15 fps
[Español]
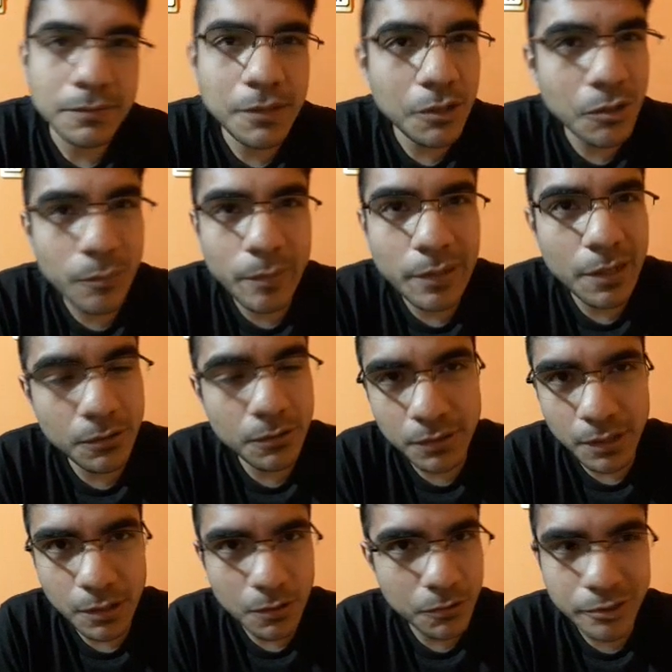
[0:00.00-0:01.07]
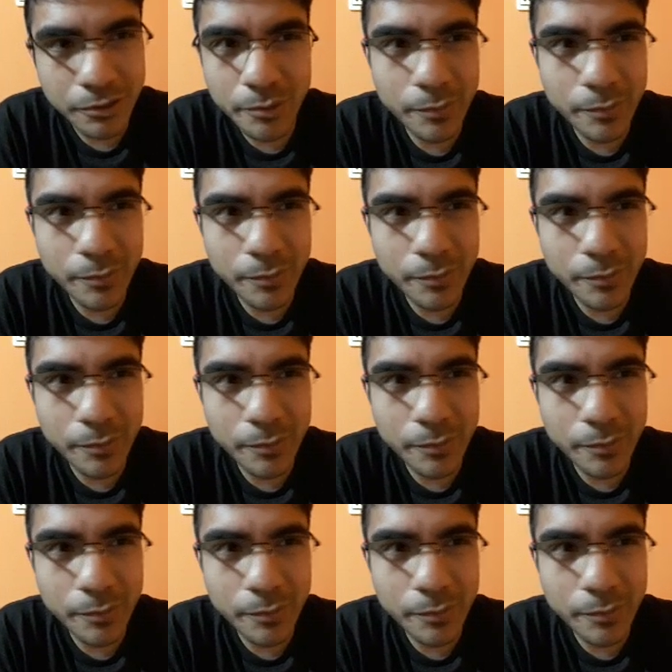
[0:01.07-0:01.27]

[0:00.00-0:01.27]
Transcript: Quiero pelear contra otro